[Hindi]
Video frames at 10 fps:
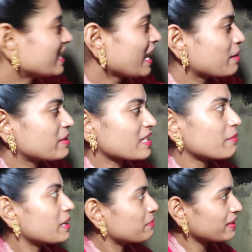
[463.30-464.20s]
इसलिए हम
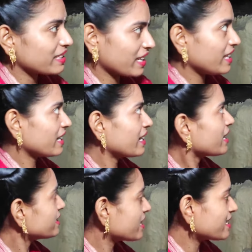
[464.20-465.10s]
इसका मरम्मत नहीं कर
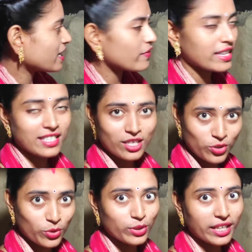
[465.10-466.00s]
रही है जैसे वैसे
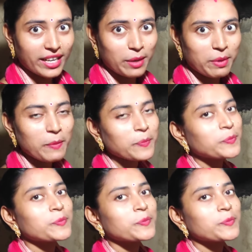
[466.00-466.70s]
ही छोड़ दे रहे अभी